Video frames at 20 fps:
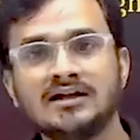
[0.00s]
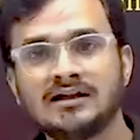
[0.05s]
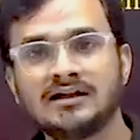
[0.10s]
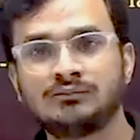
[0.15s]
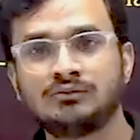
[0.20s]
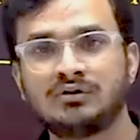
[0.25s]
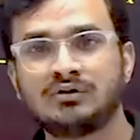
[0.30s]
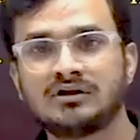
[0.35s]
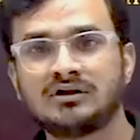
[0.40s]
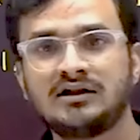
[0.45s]

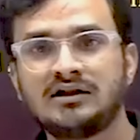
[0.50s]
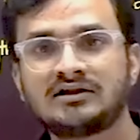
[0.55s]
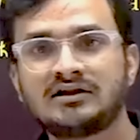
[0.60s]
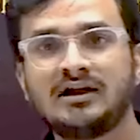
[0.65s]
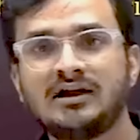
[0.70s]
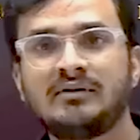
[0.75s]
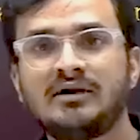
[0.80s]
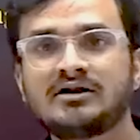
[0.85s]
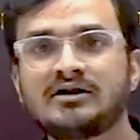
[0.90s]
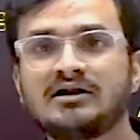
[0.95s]
जब तू रिजल्ट
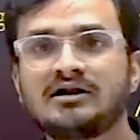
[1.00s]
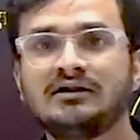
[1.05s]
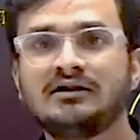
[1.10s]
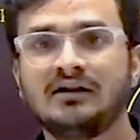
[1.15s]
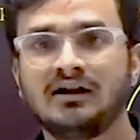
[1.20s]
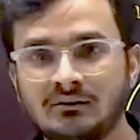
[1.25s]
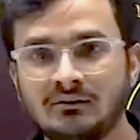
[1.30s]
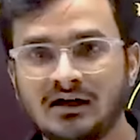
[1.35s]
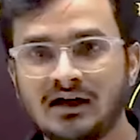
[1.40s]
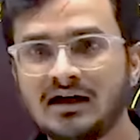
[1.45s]
सेलिब्रेशन के
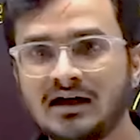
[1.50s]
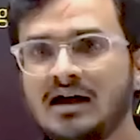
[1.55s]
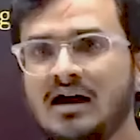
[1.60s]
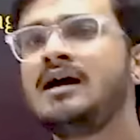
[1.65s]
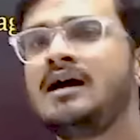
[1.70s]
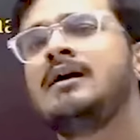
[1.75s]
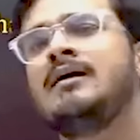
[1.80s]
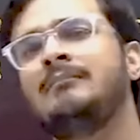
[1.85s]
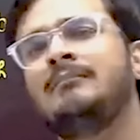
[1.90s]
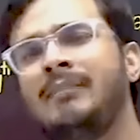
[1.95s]
दिन
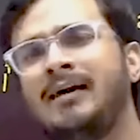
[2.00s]
मिलेगा